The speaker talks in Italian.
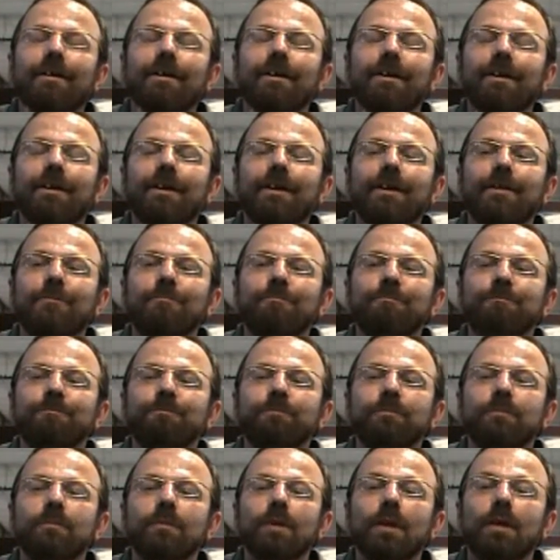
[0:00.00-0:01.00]
E,
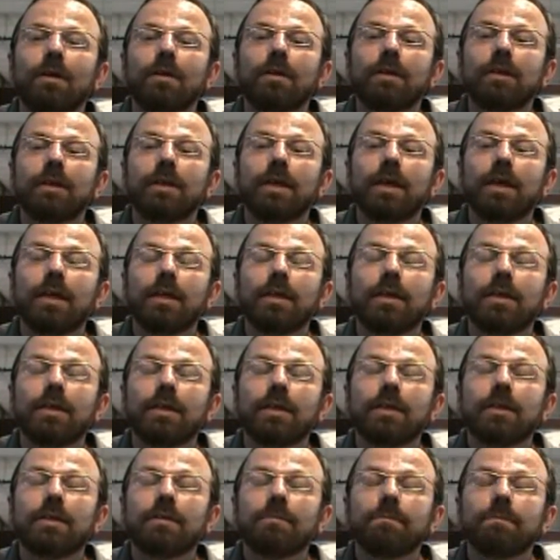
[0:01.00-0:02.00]
ehm, il,
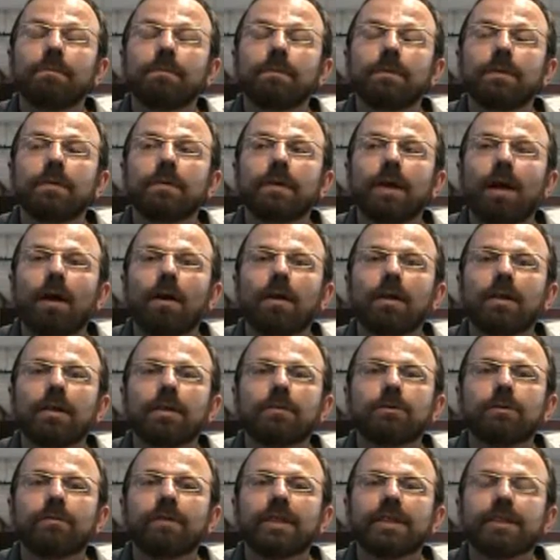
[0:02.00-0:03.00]

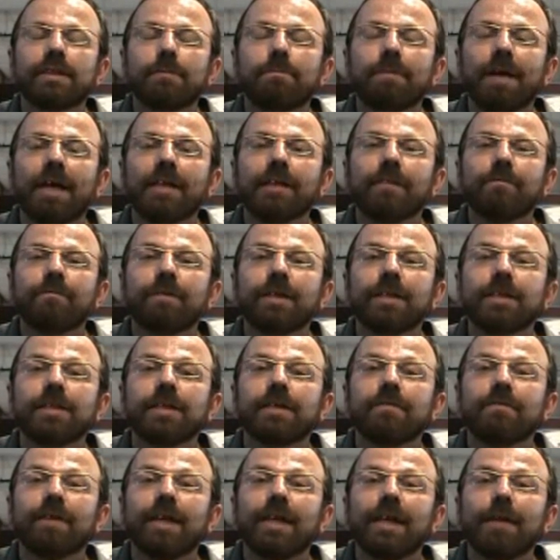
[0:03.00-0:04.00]
eh, Duban Zapata
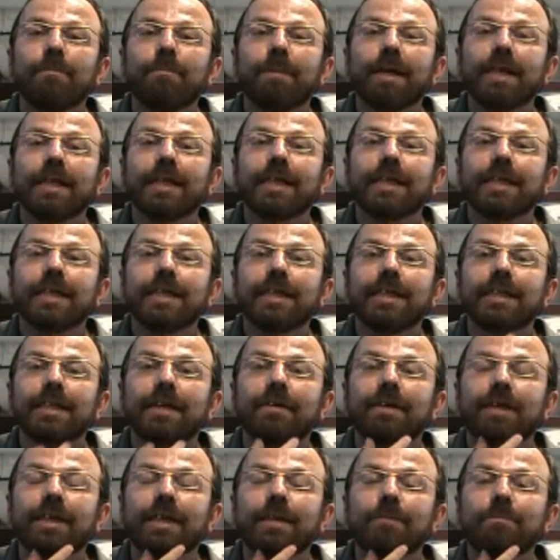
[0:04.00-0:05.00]
faceva la
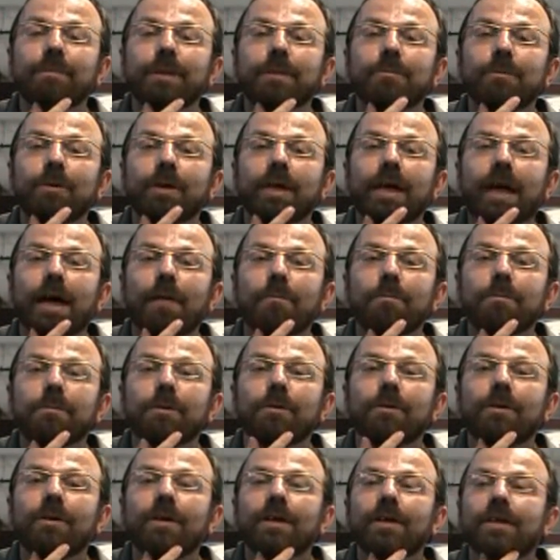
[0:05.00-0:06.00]
panchina, era il primo
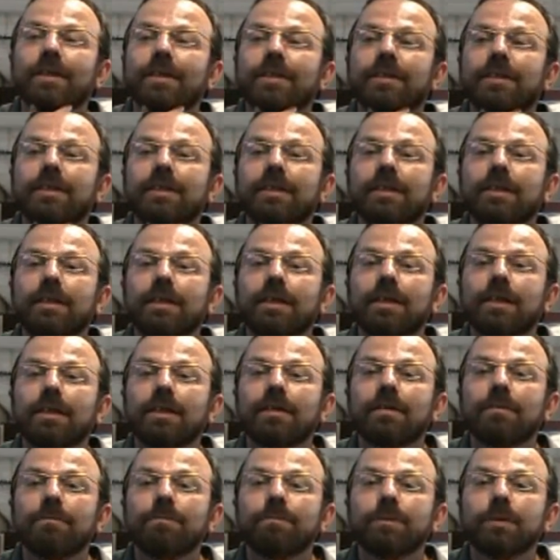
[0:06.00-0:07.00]
cambio di
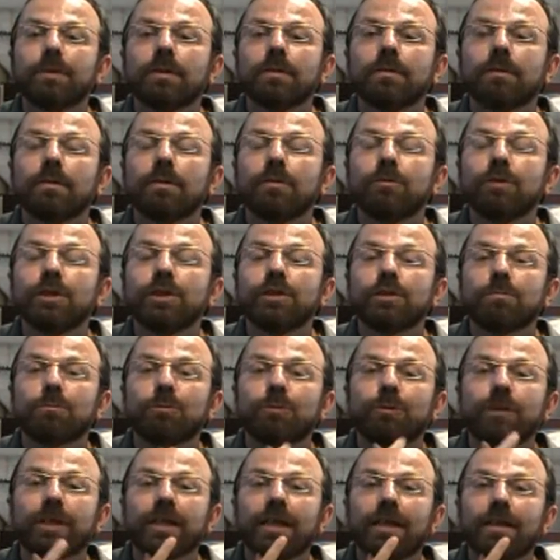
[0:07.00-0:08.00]
eh, Luis
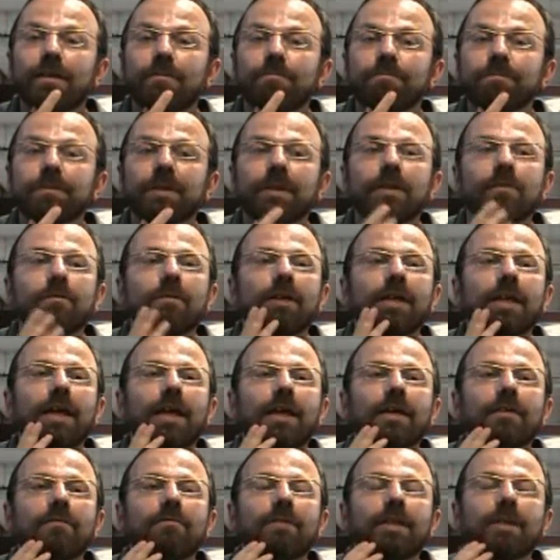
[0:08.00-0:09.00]
Muriel in
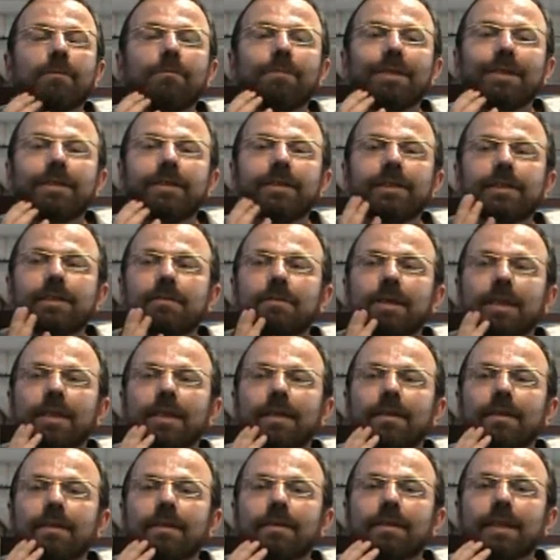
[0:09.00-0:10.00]
quella, in quella, bellissima
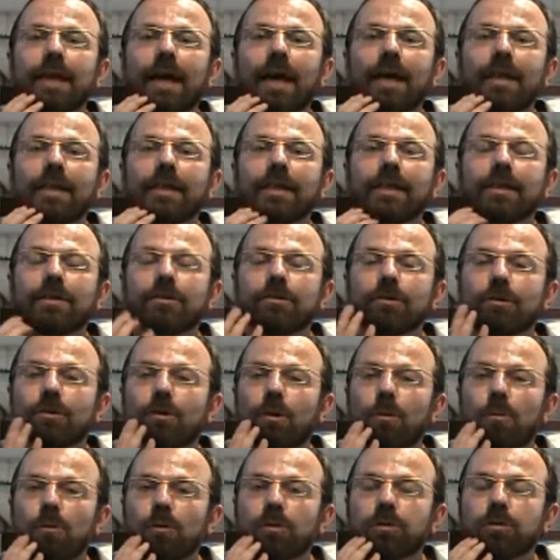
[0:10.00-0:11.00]
nazionale che
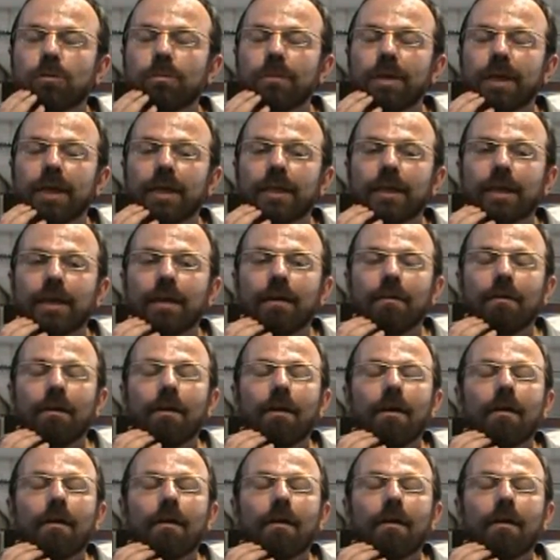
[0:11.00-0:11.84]
giocò molto bene.